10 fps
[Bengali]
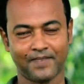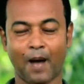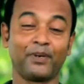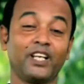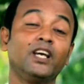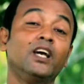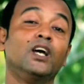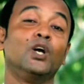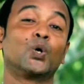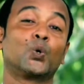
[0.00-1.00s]
আপনি
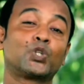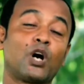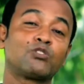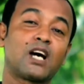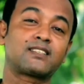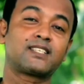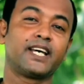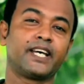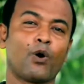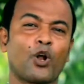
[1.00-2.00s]
কোথাও
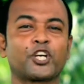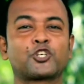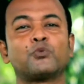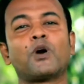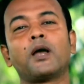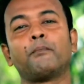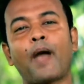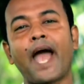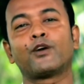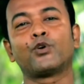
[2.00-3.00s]
যাচ্ছেন অনেক সময়
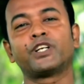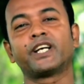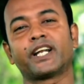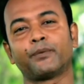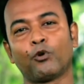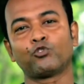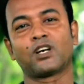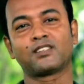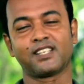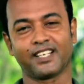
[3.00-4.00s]
ব্যয় করে সেখানে
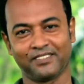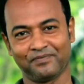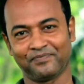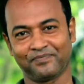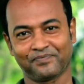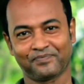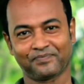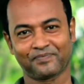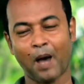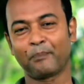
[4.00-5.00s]
পৌঁছাচ্ছেন
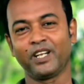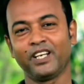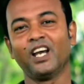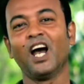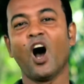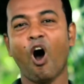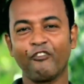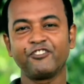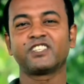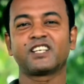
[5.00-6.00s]
আপনি
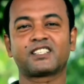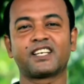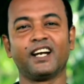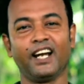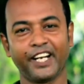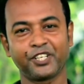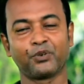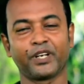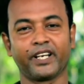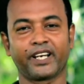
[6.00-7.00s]
অফিসে যাচ্ছেন লেট
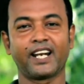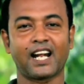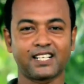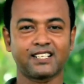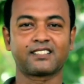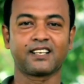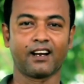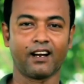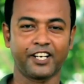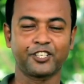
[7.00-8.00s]
করে ক্লাসে যাচ্ছেন
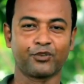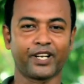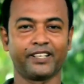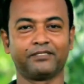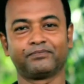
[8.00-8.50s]
লেট করে